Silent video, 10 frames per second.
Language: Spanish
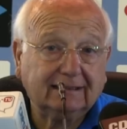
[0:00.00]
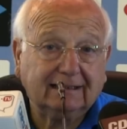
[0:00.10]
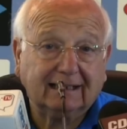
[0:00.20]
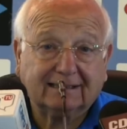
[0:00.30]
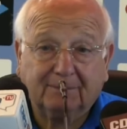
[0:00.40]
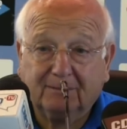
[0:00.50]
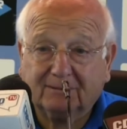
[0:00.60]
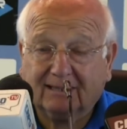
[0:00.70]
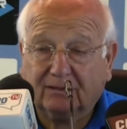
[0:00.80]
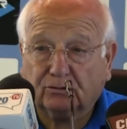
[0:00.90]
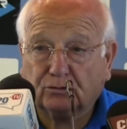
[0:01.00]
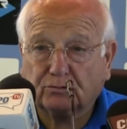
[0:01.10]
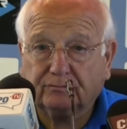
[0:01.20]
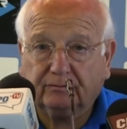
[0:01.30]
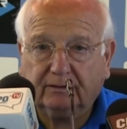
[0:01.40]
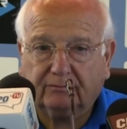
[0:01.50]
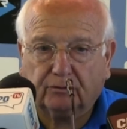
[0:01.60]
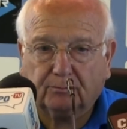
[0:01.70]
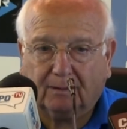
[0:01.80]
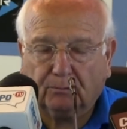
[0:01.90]
la semana pasada nosotros
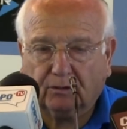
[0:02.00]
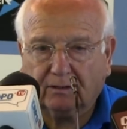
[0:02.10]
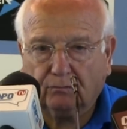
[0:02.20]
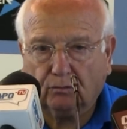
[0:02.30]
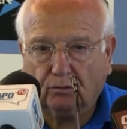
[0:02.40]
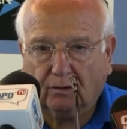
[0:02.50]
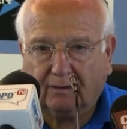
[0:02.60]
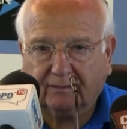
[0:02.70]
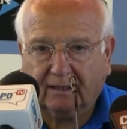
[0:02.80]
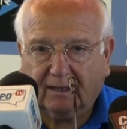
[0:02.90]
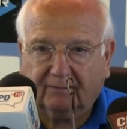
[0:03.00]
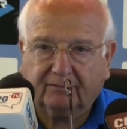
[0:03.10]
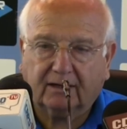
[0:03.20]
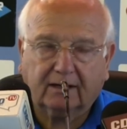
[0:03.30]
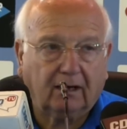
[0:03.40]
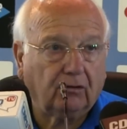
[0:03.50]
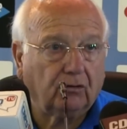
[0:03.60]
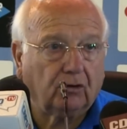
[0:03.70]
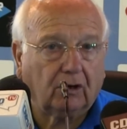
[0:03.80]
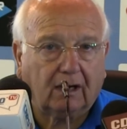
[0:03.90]
informamos que Bulo había
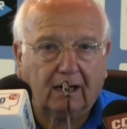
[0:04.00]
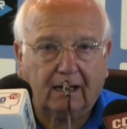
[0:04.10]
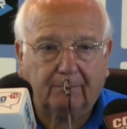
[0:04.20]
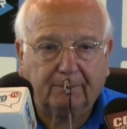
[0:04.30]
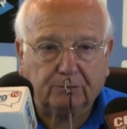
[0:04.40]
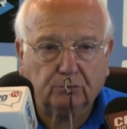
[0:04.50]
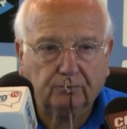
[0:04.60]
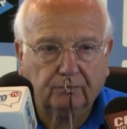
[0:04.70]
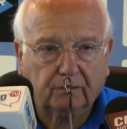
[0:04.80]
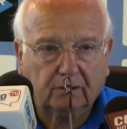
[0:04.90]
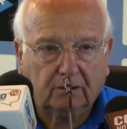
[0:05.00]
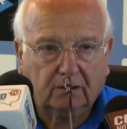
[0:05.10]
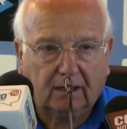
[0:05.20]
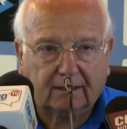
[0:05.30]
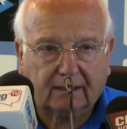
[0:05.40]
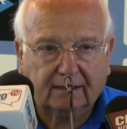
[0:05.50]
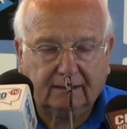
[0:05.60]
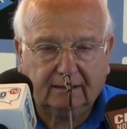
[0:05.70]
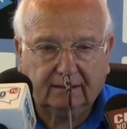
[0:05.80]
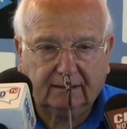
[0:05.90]
viajado a Perú a
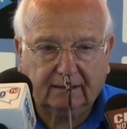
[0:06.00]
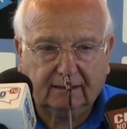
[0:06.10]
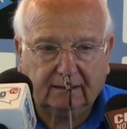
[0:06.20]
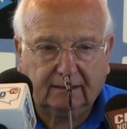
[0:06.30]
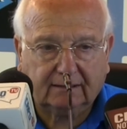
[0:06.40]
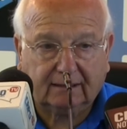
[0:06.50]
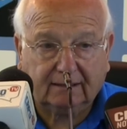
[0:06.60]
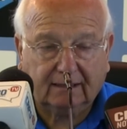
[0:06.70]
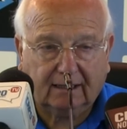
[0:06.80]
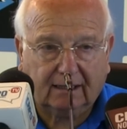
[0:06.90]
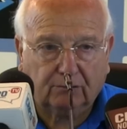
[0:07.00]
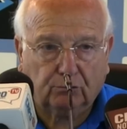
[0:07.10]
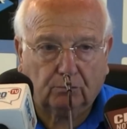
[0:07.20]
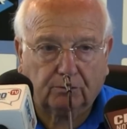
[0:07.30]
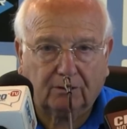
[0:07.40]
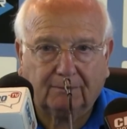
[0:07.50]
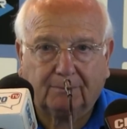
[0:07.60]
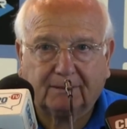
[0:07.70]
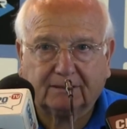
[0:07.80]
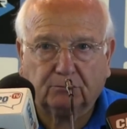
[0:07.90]
raíz de que tenía algunos
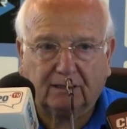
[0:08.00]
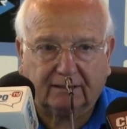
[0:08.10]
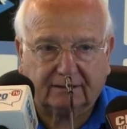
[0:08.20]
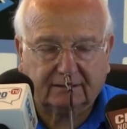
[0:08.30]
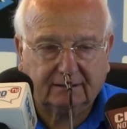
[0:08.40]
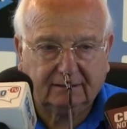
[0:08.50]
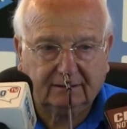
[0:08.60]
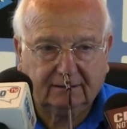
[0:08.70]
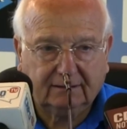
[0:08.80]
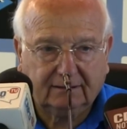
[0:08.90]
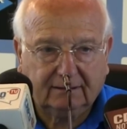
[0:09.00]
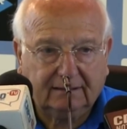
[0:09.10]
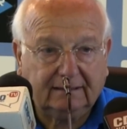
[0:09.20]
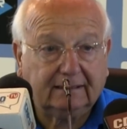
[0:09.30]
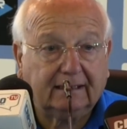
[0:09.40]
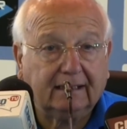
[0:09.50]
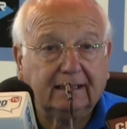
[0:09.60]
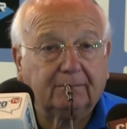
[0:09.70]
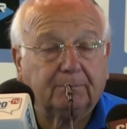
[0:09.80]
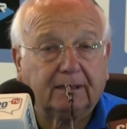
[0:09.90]
problemas particulares y
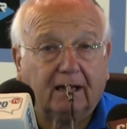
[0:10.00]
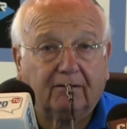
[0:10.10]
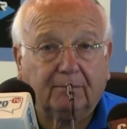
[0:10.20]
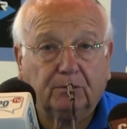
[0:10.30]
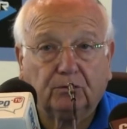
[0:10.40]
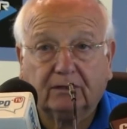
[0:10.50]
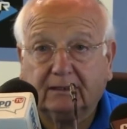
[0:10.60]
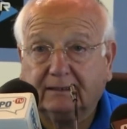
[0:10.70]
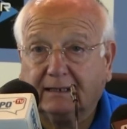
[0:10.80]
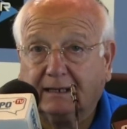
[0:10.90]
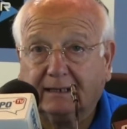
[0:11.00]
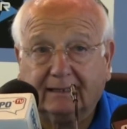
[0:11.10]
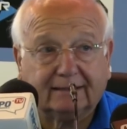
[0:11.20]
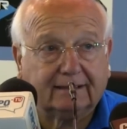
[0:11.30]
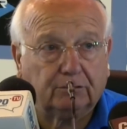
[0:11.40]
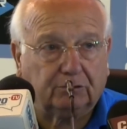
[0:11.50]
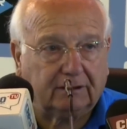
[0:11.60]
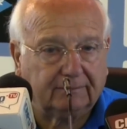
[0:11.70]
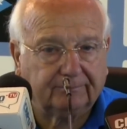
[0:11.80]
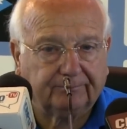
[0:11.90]
que esperábamos que llegara este
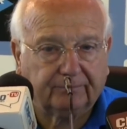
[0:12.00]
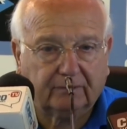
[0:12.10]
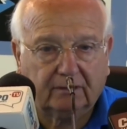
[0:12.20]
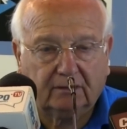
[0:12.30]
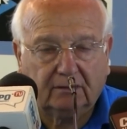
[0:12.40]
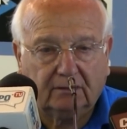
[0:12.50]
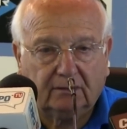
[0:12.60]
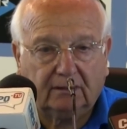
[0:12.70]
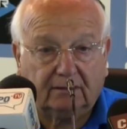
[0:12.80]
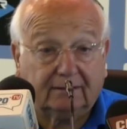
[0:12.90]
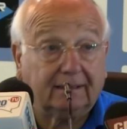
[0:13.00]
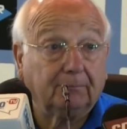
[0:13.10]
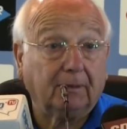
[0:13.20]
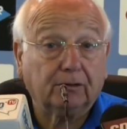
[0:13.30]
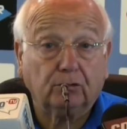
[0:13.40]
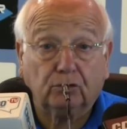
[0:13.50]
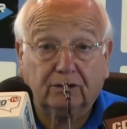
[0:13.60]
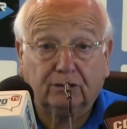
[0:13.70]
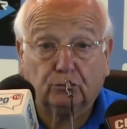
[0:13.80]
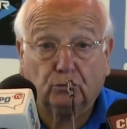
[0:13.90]
lunes. Eh, sin embargo,
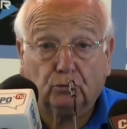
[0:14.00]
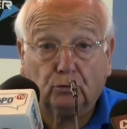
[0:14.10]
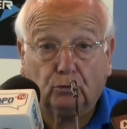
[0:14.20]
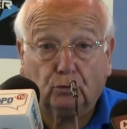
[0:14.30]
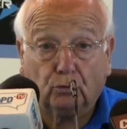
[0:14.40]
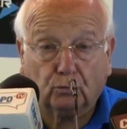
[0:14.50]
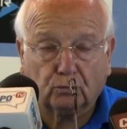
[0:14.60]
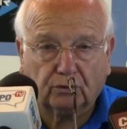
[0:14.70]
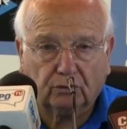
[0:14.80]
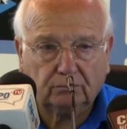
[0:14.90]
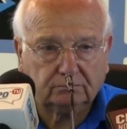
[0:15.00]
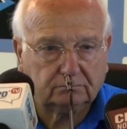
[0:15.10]
eso no ocurrió.